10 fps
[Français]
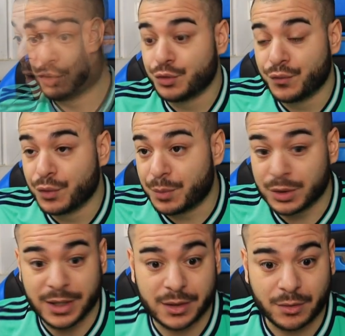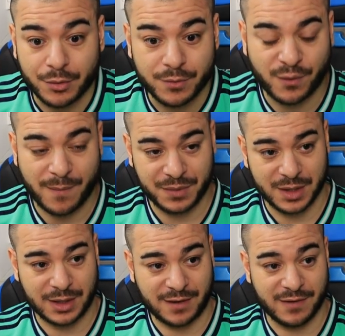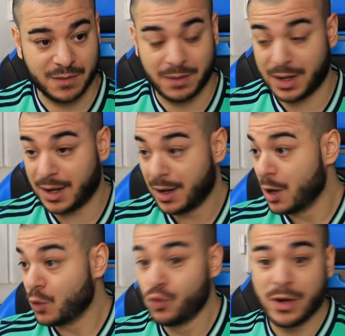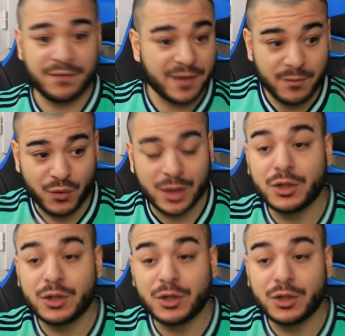tu veux peut-être une femme qui ne travaille pas, ou la femme veut